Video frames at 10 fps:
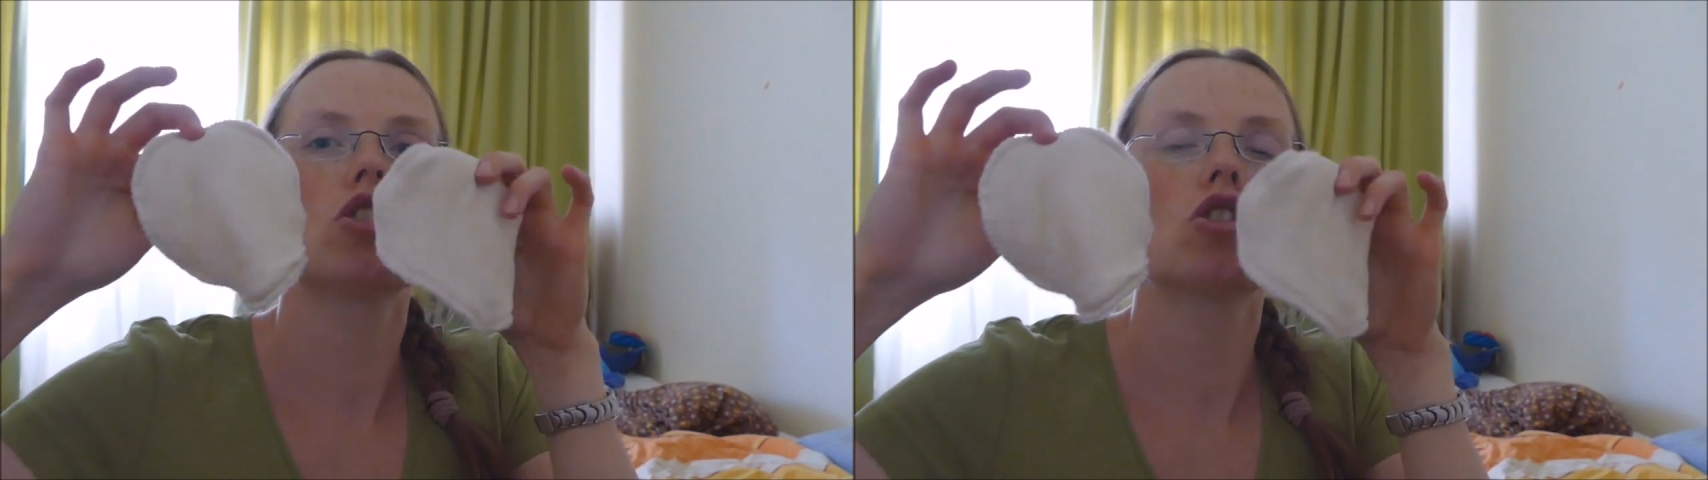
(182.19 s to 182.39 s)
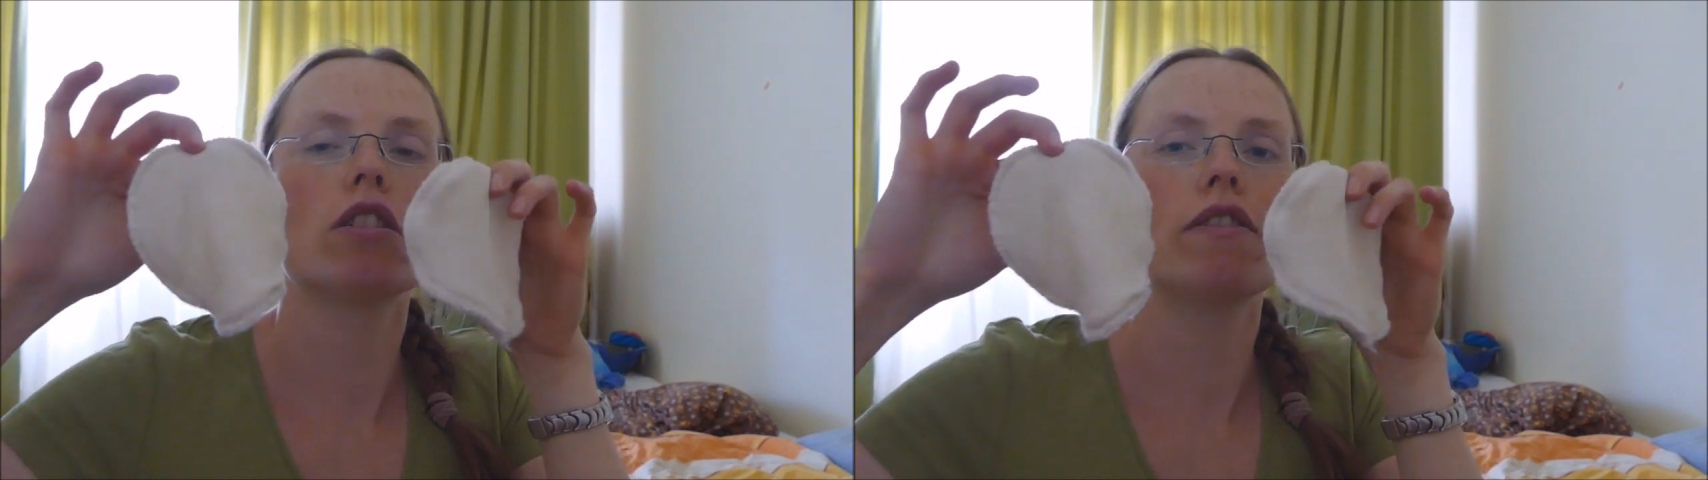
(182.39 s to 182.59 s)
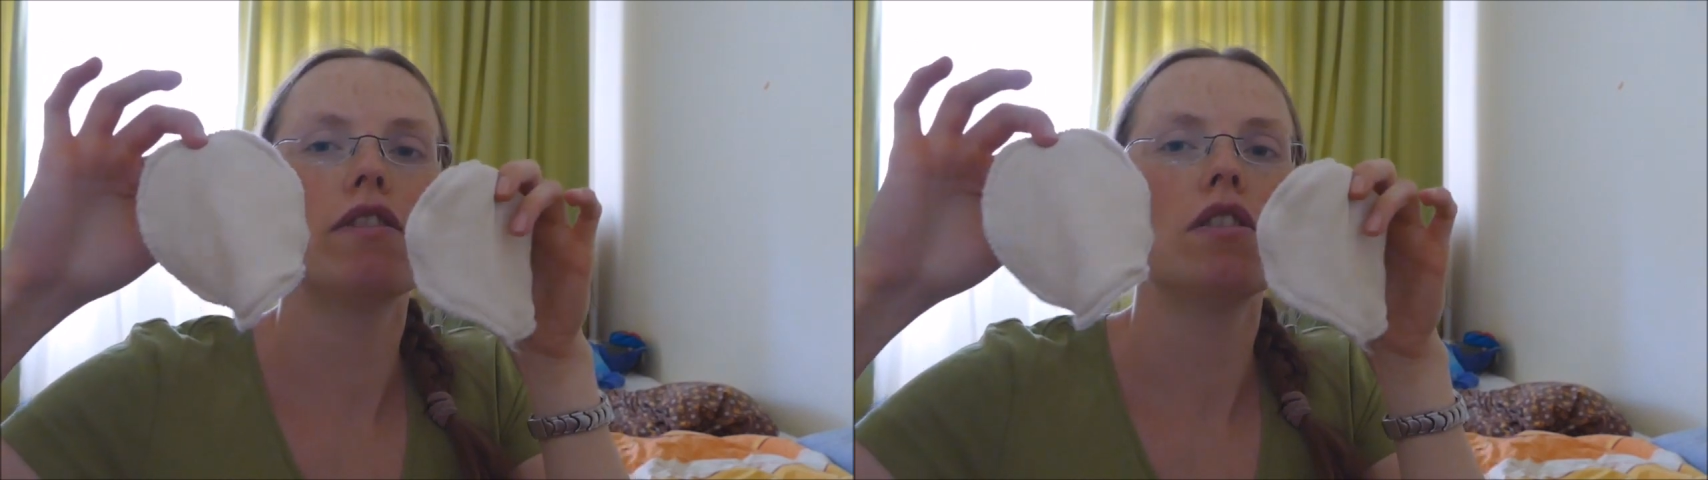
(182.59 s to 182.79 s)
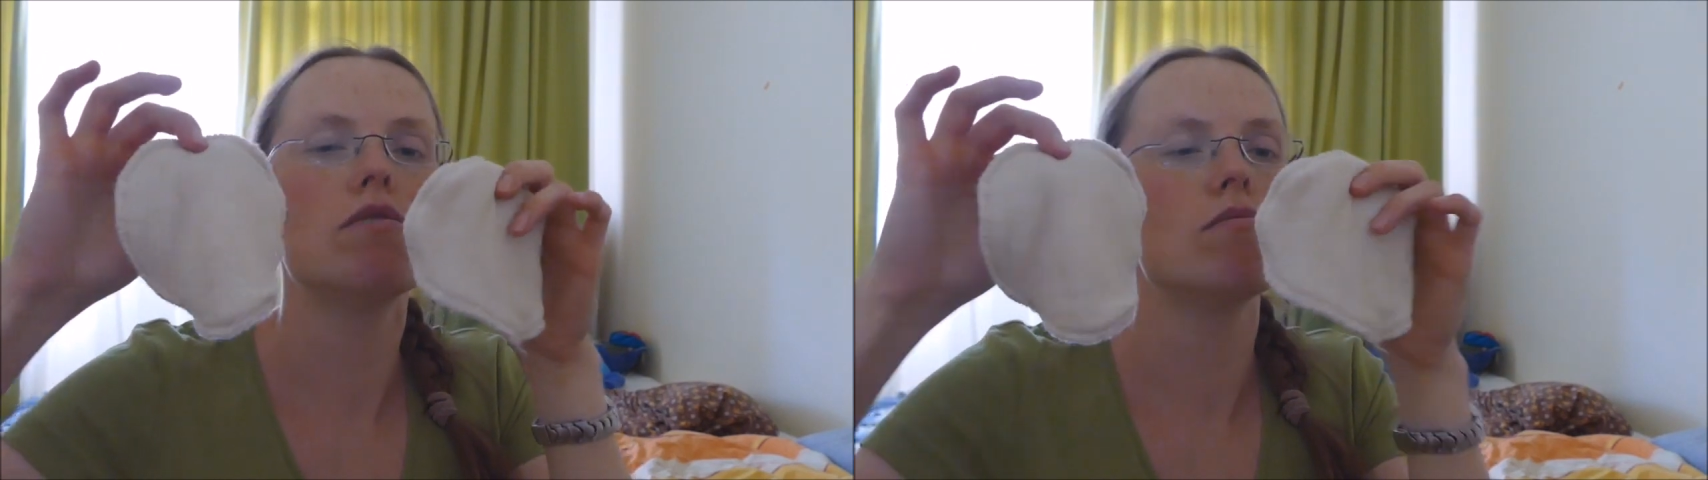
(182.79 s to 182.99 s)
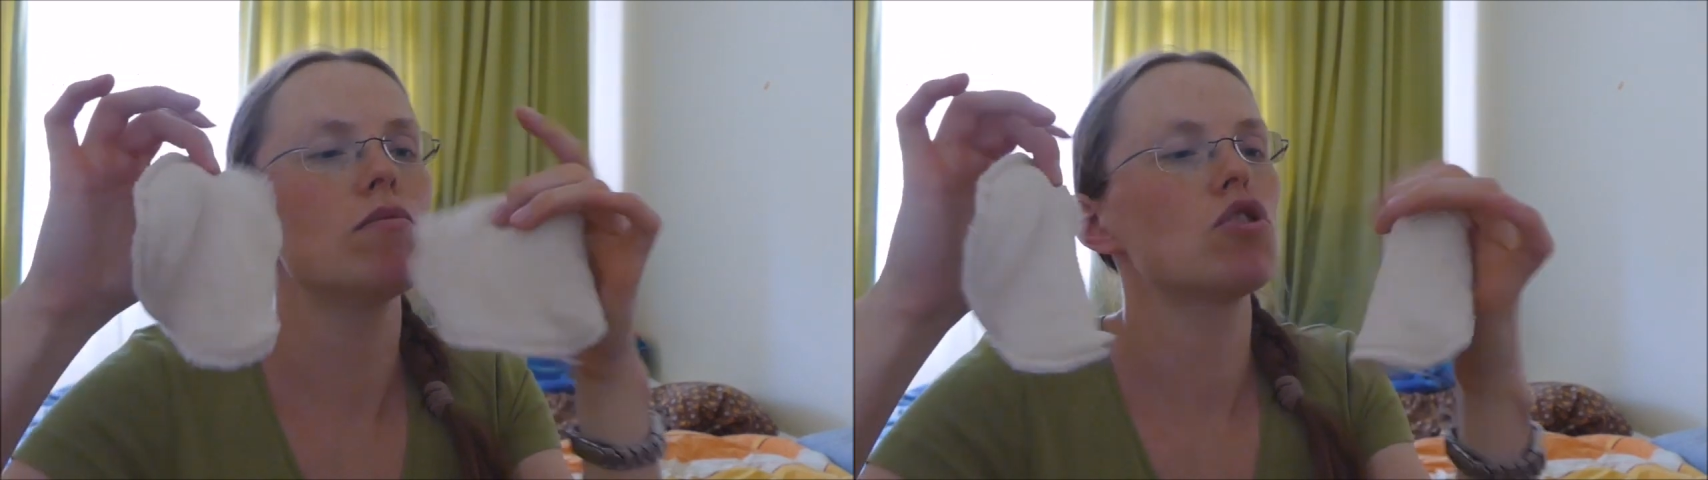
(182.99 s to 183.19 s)

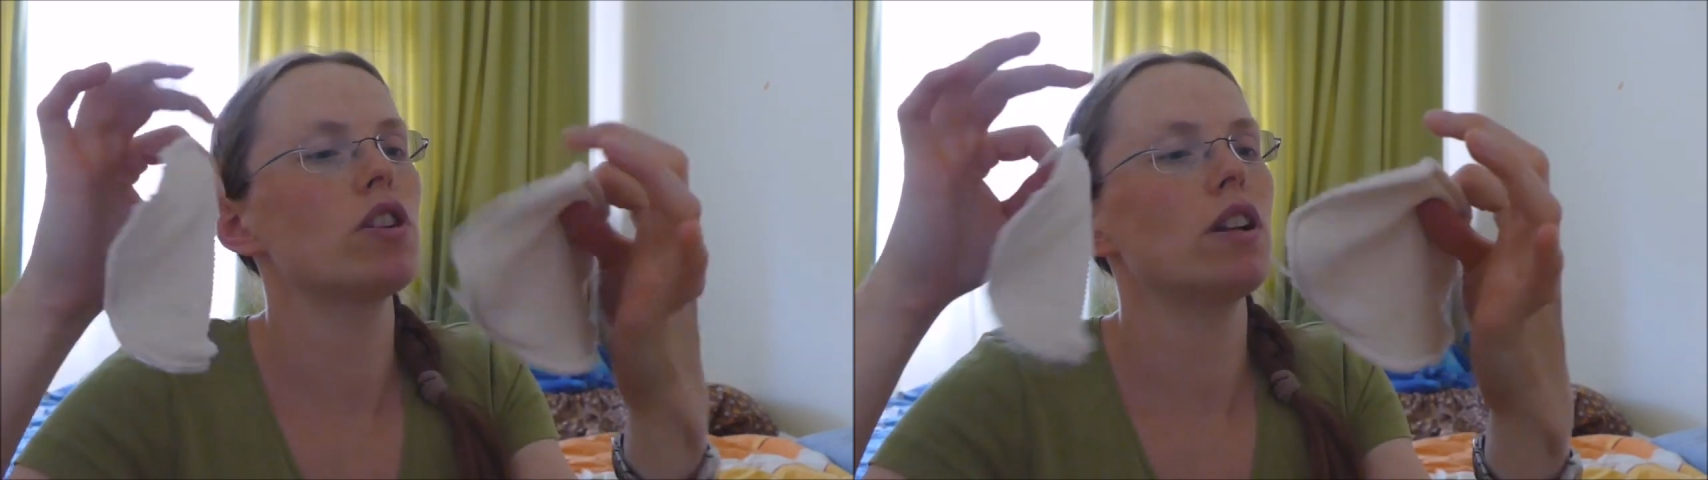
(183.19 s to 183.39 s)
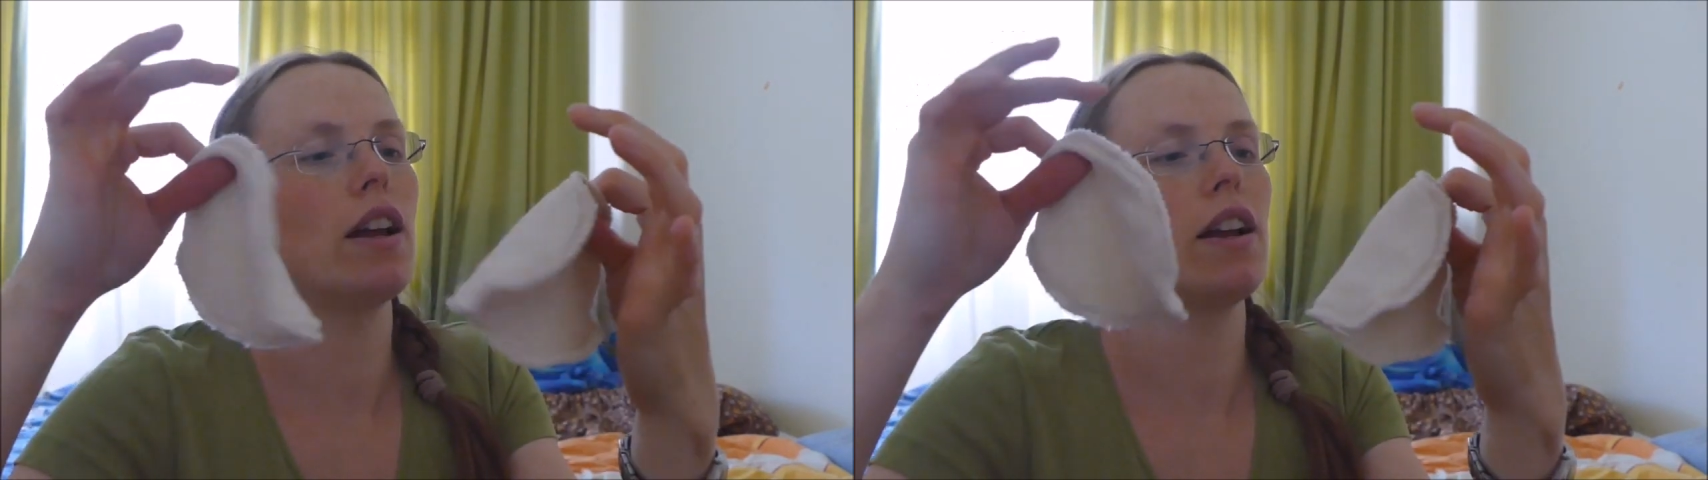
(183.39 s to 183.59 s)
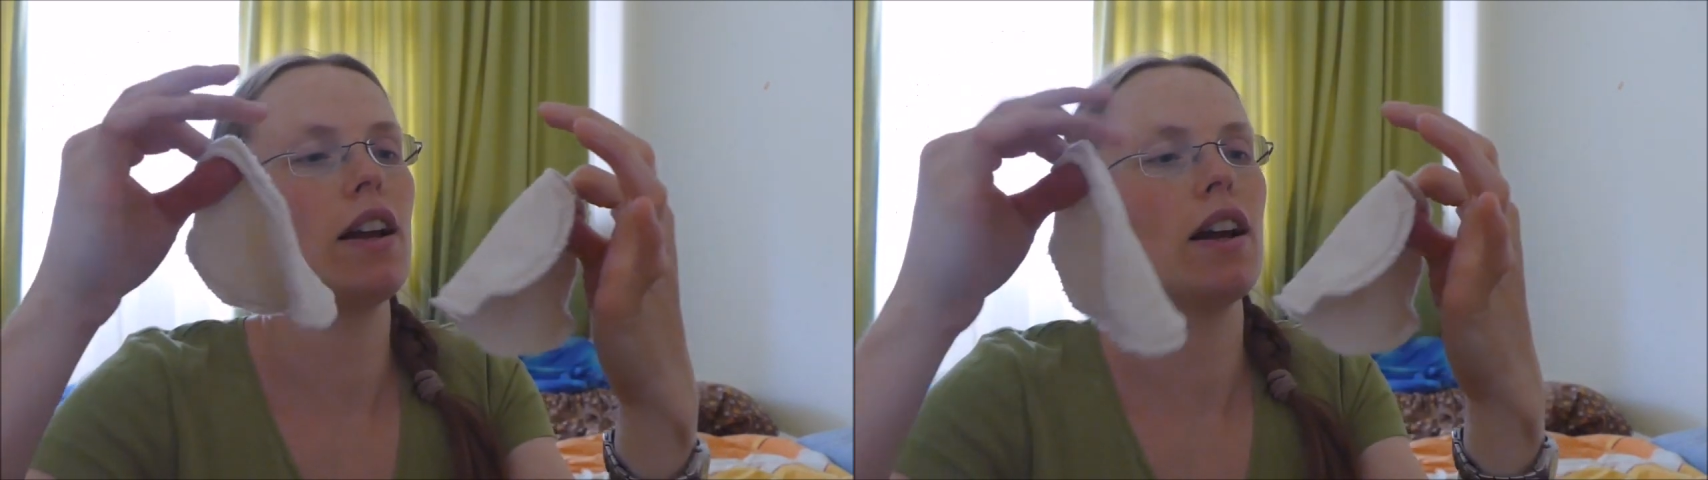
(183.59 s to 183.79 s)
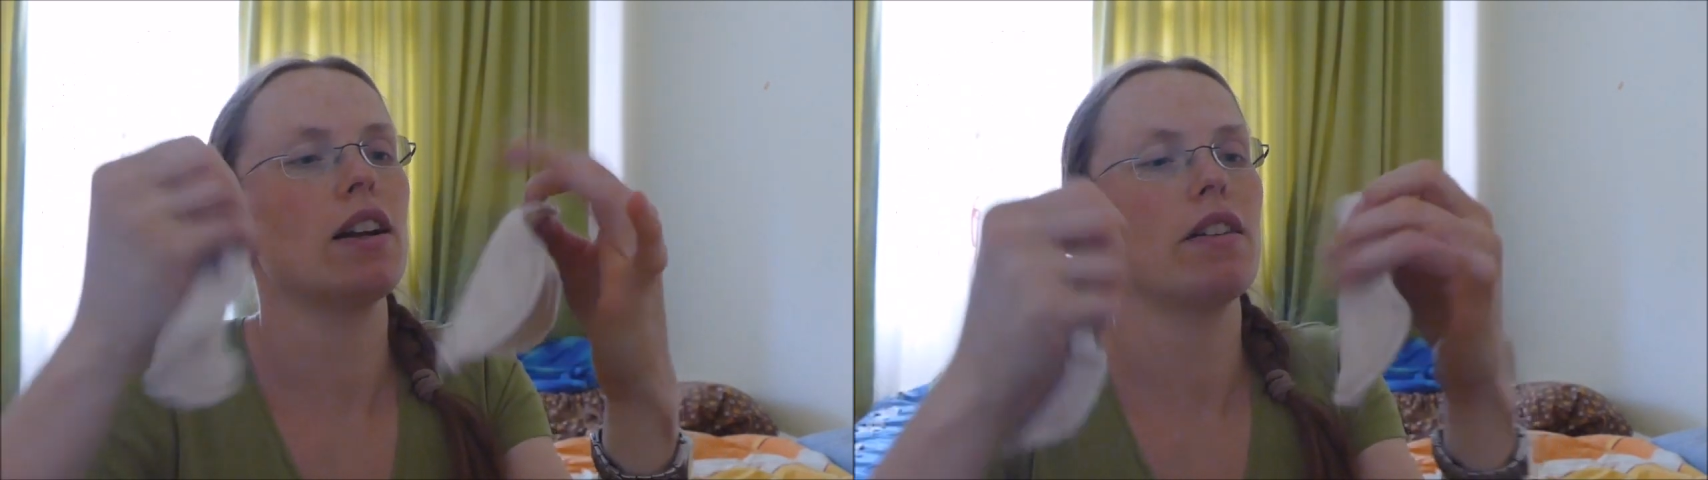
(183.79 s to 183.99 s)
Stoffstilleinlagen,